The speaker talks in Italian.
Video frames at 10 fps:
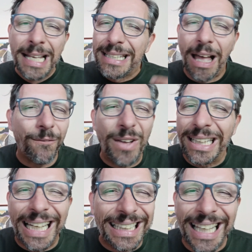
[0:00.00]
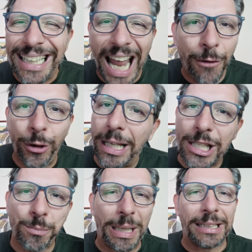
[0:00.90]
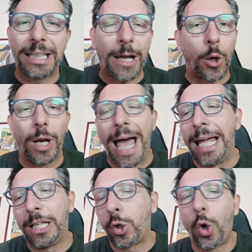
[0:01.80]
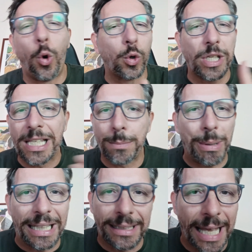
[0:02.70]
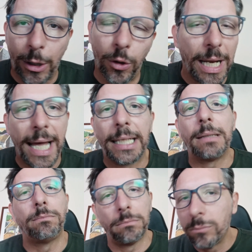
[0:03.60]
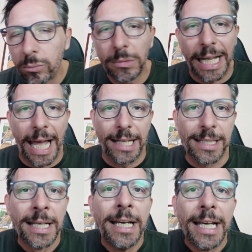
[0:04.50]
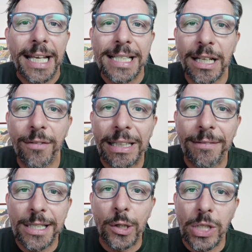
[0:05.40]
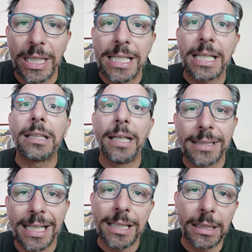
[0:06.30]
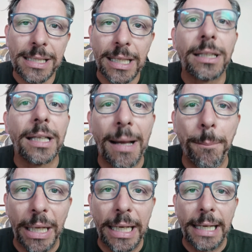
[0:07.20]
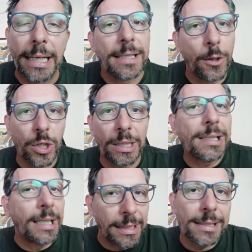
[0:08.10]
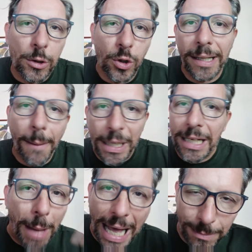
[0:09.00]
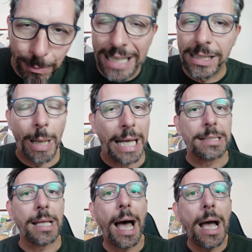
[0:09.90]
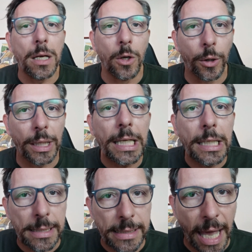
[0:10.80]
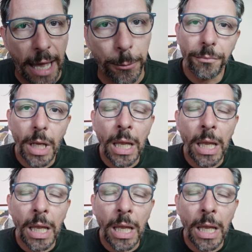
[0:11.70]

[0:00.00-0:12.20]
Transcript: sta, vedrete grafiche spettacolari, cose spettacolari. Ragazzi, iscrivetevi se non siete iscritti, se siete iscritti campanella, se non siete iscritti iscrizione campanella, basta, basta, basta. Allora, iniziamo